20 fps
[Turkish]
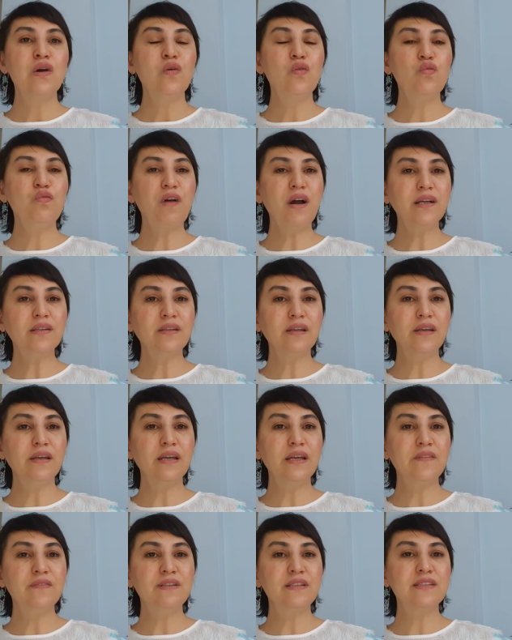Ufak da
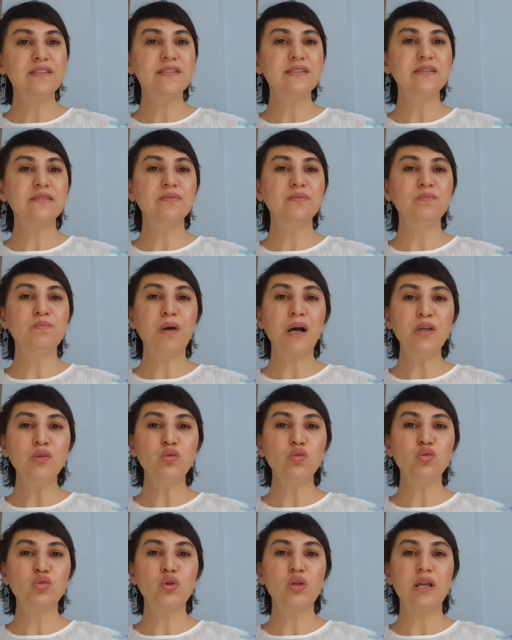evinizin
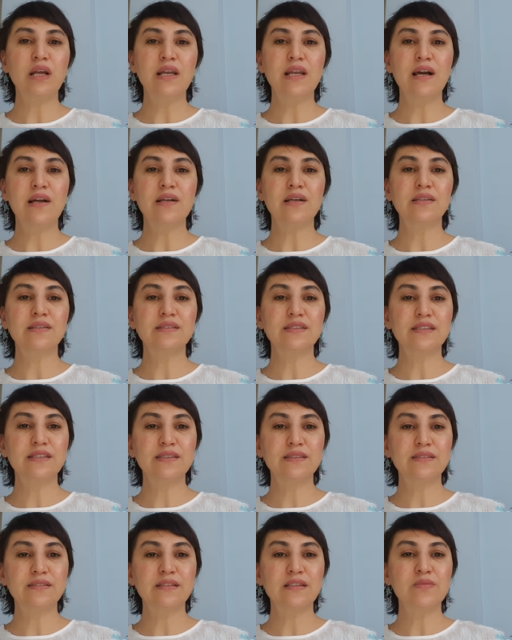banyosuyla alakalı
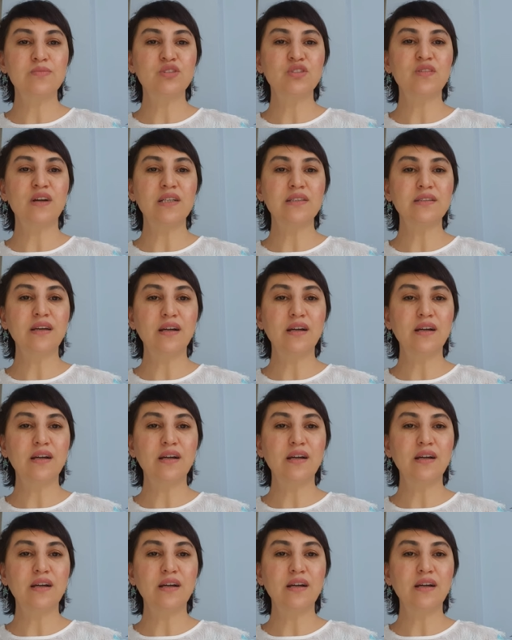sıkıntılarımız var.